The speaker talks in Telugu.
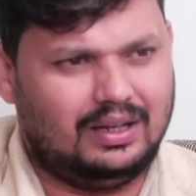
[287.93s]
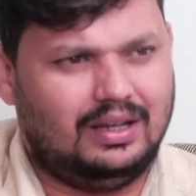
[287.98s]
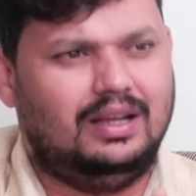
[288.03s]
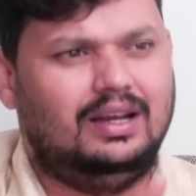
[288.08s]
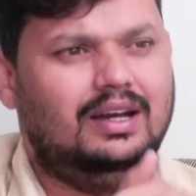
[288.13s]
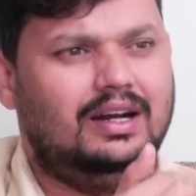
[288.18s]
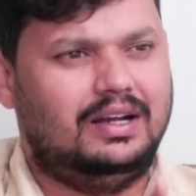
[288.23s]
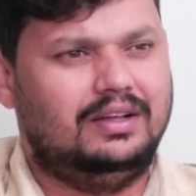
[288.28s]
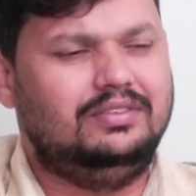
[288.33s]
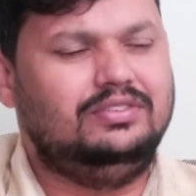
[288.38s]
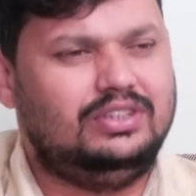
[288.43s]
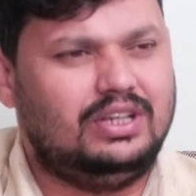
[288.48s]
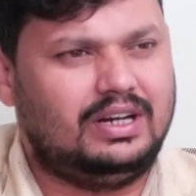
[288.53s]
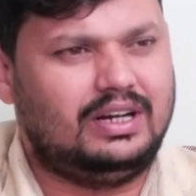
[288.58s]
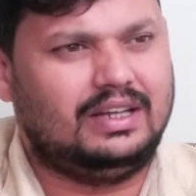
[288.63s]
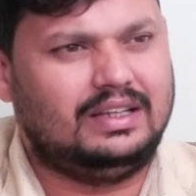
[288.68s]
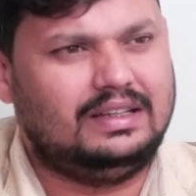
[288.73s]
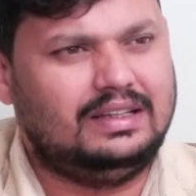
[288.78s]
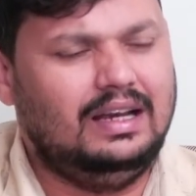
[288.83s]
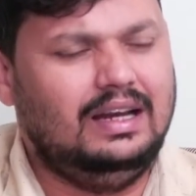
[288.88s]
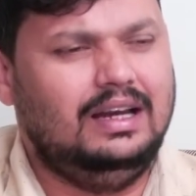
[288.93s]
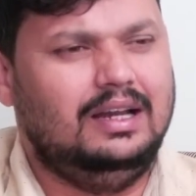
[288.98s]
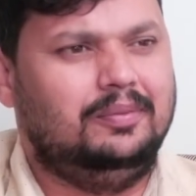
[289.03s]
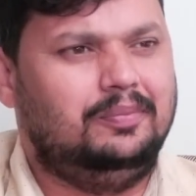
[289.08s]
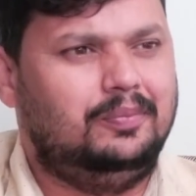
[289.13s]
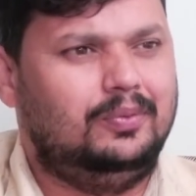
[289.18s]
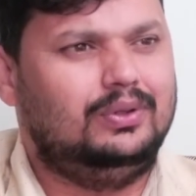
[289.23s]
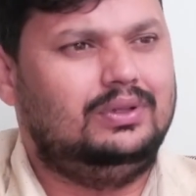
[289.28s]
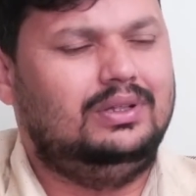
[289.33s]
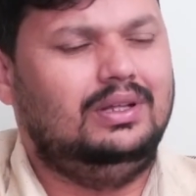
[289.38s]
వెళ్ళడం జరిగిందా
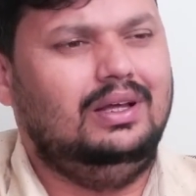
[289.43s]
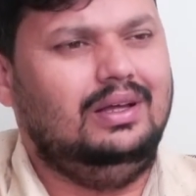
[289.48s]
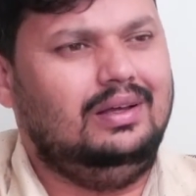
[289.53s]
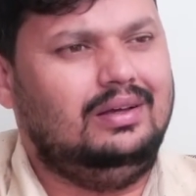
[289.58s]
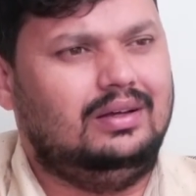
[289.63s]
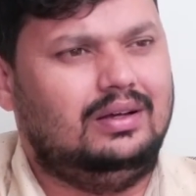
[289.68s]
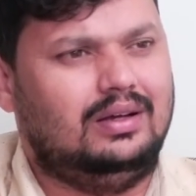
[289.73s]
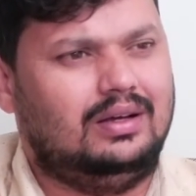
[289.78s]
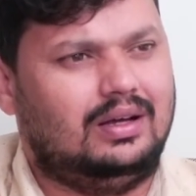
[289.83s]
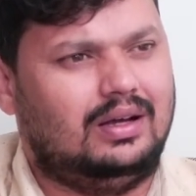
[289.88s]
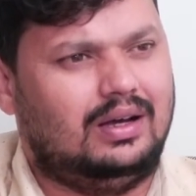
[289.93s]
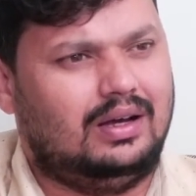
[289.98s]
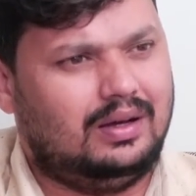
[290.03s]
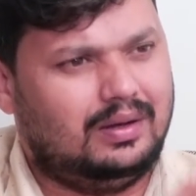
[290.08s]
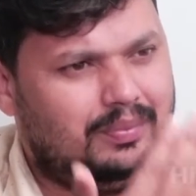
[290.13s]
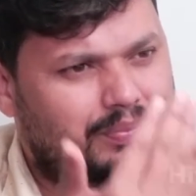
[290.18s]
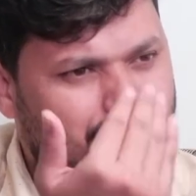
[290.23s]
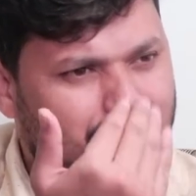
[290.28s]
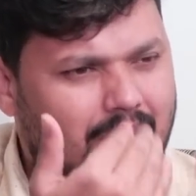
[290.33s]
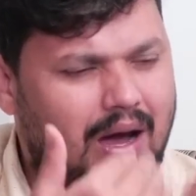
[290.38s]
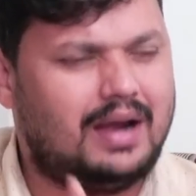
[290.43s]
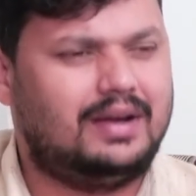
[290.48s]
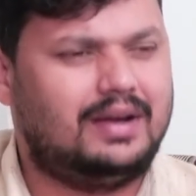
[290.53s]
లేకపోతే లేదు నన్ను